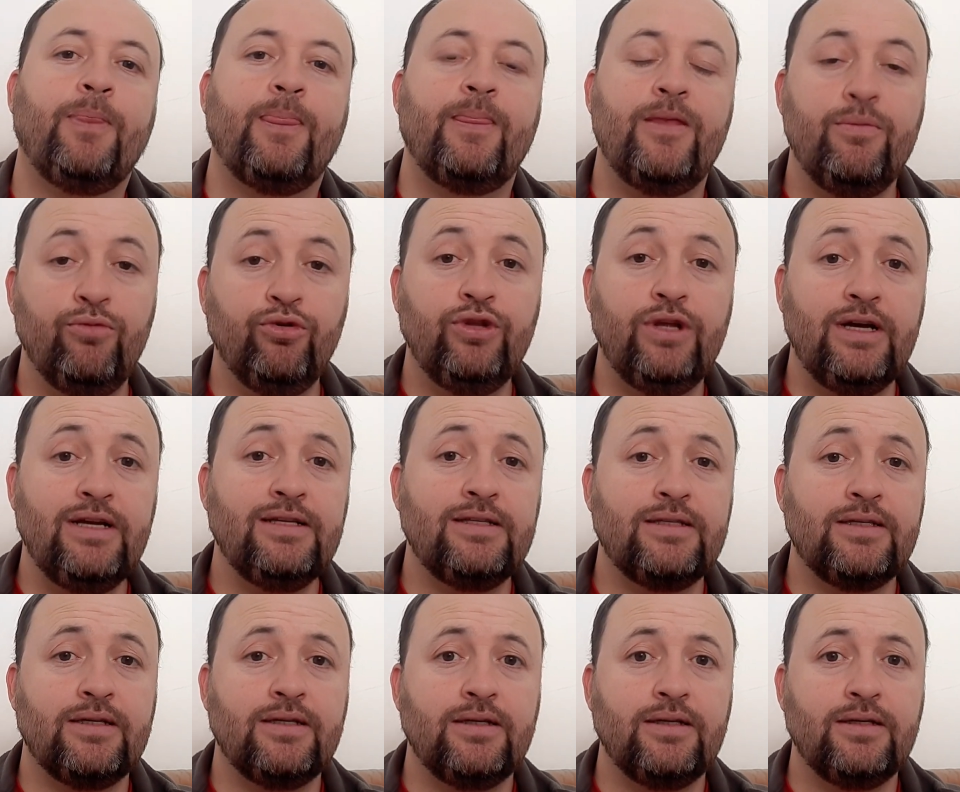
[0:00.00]
de
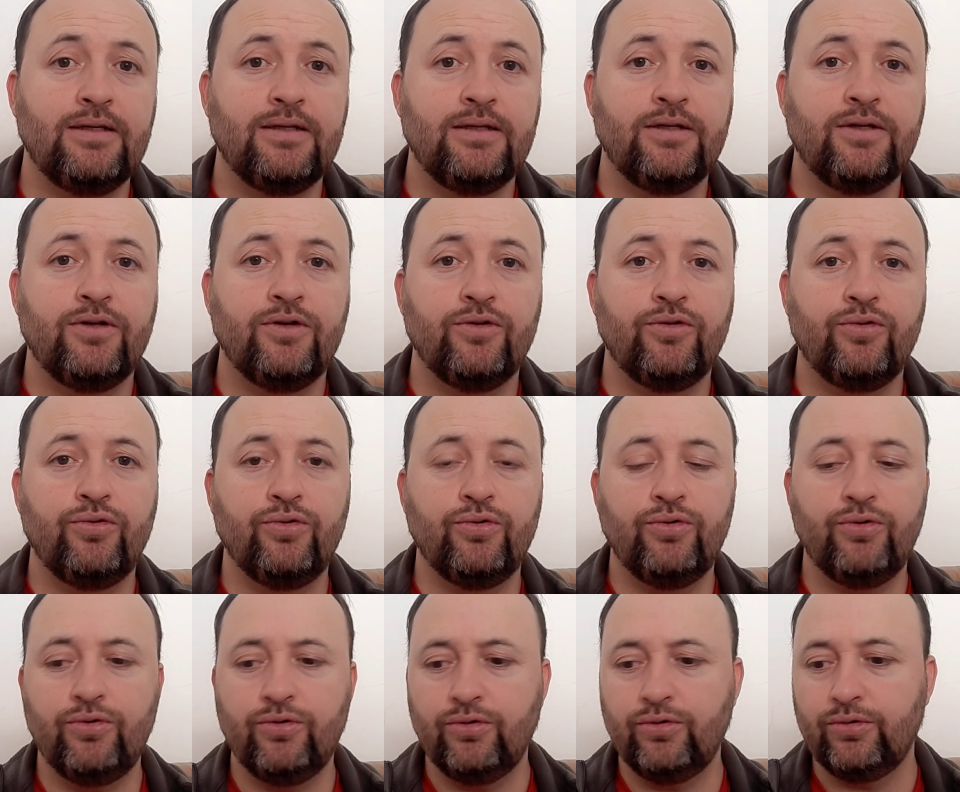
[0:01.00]
mudança
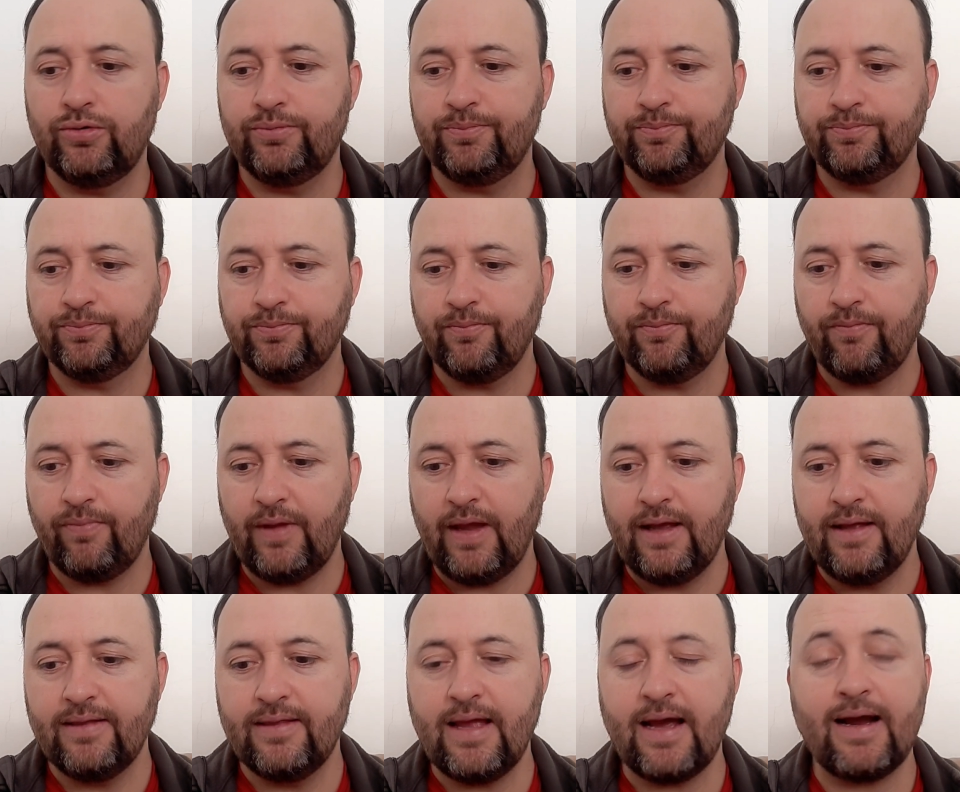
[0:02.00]
do,
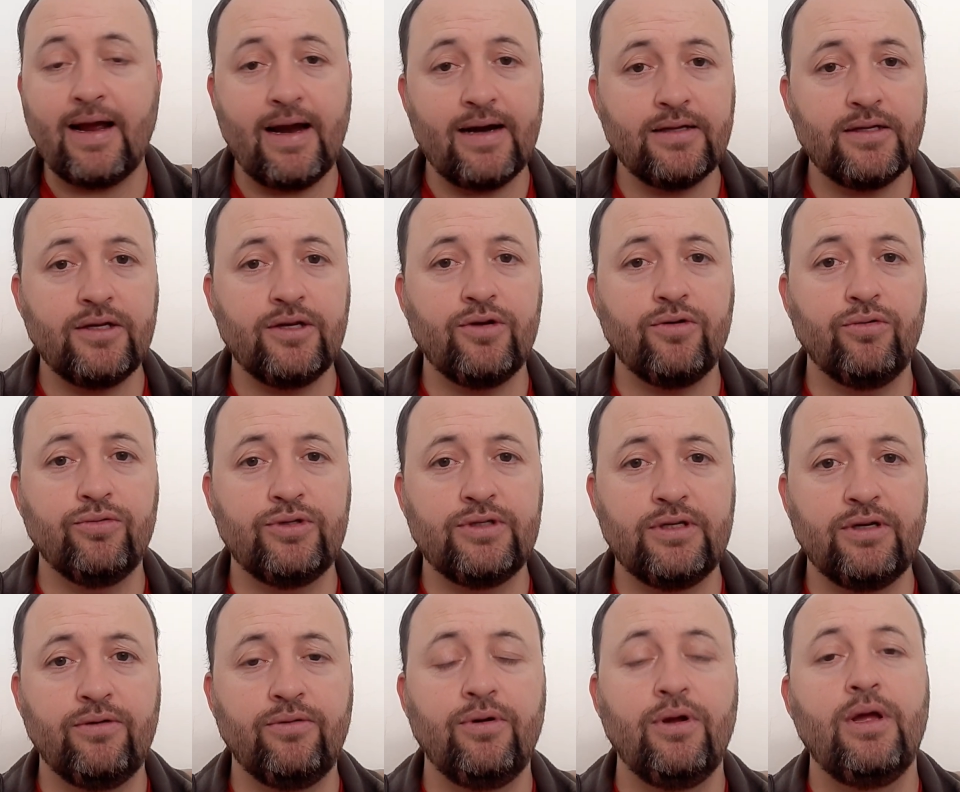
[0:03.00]
da carta de
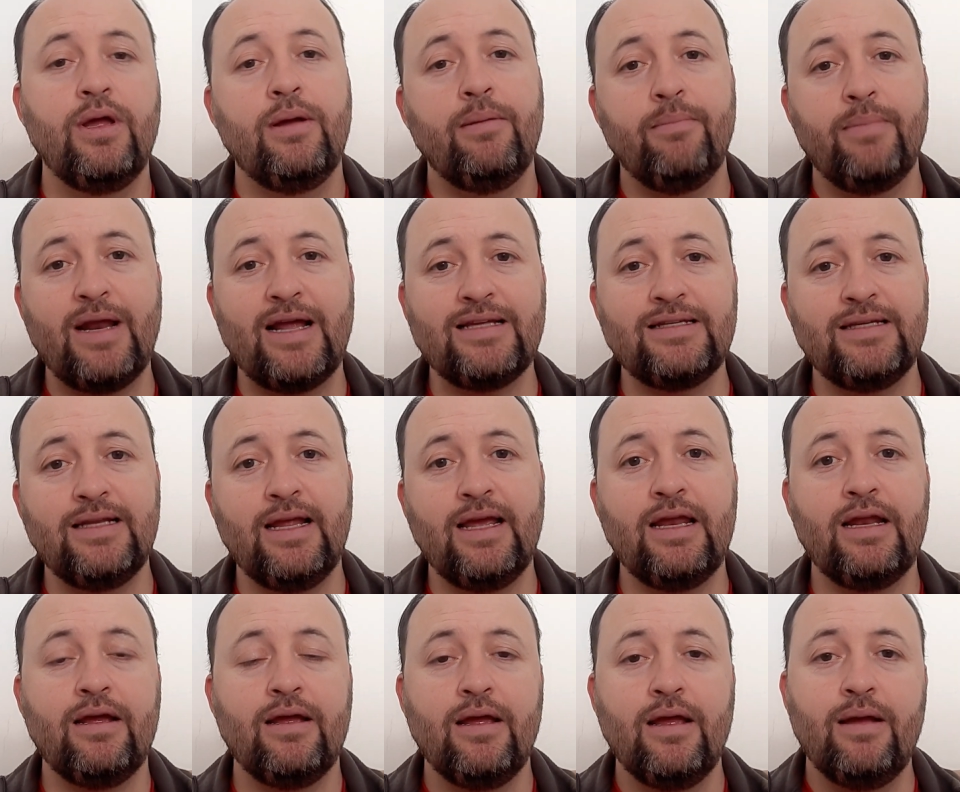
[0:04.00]
condução
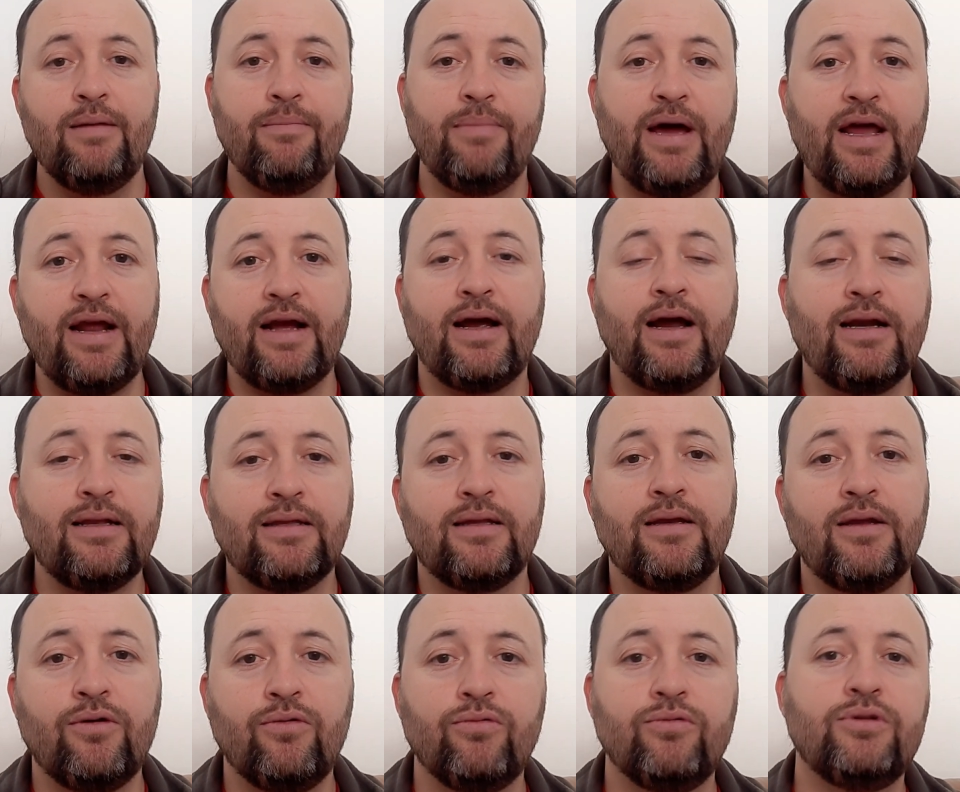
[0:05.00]
brasileira para a carta
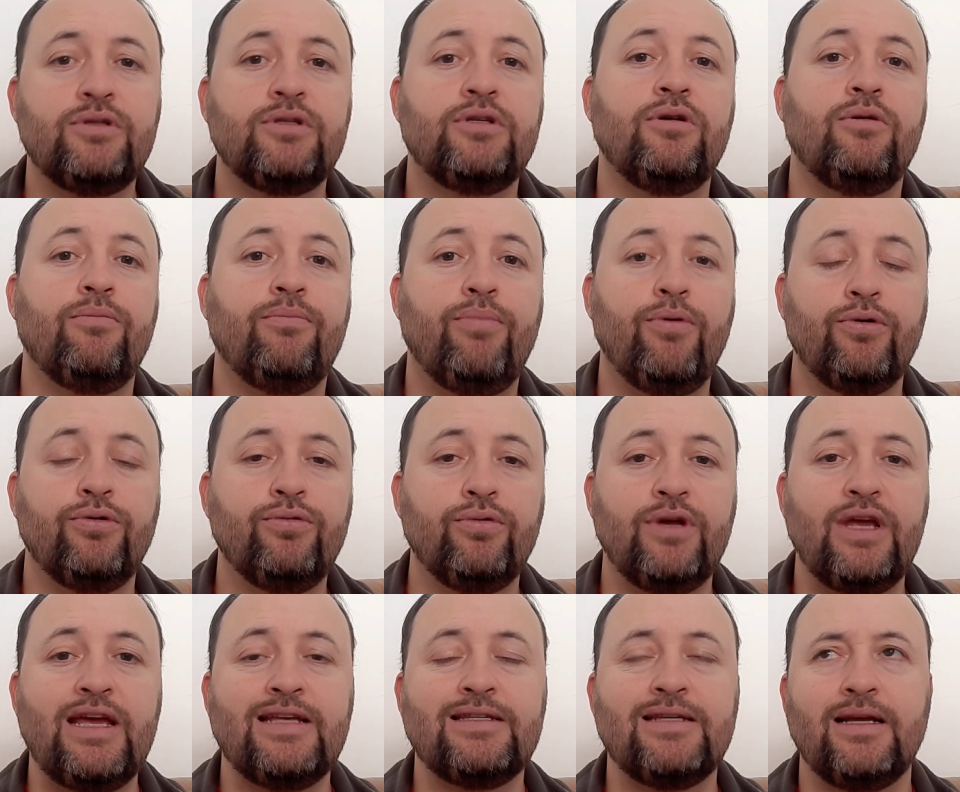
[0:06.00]
de condução
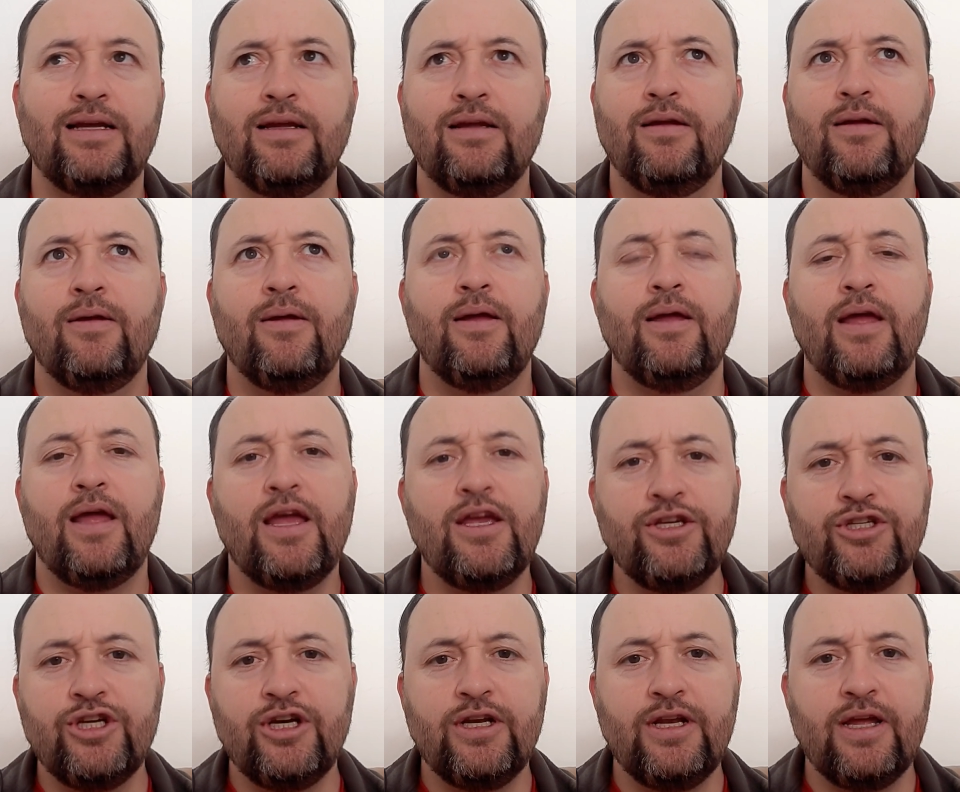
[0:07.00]
portuguesa
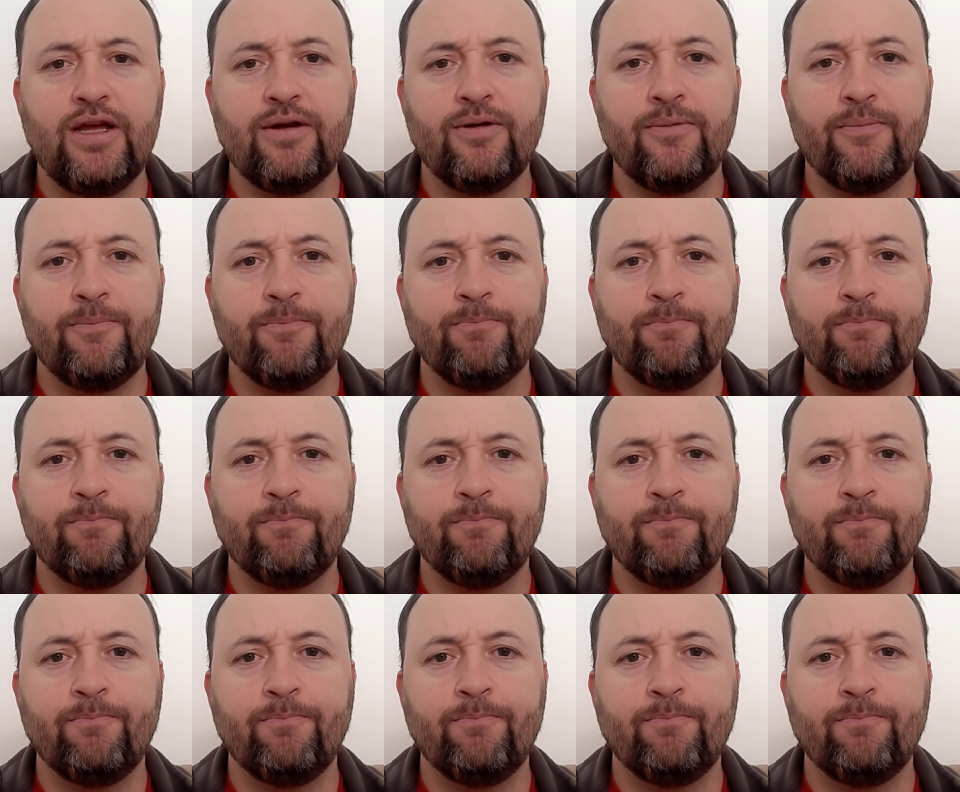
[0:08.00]
em janeiro.